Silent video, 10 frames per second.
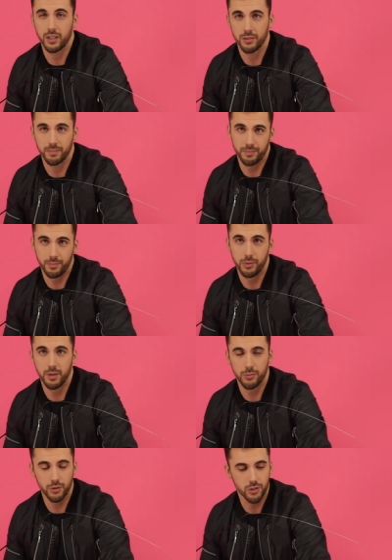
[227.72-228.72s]
jak
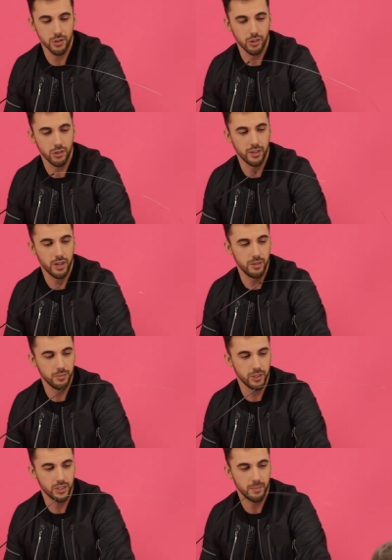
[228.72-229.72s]
byłem młodszy,
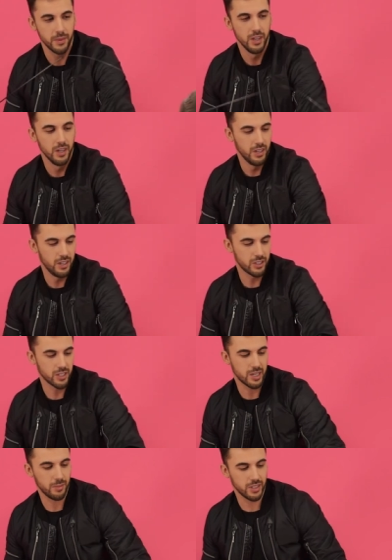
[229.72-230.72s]
oglądałem gdzieś tam
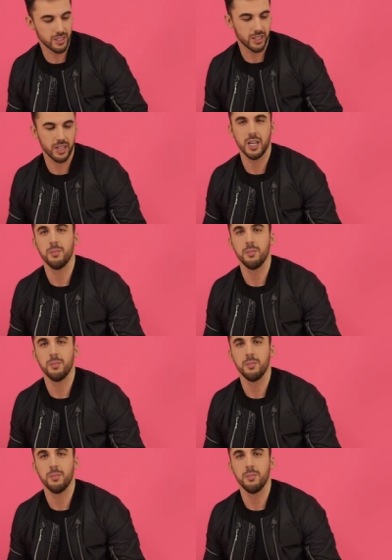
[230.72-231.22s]
czasami ten serial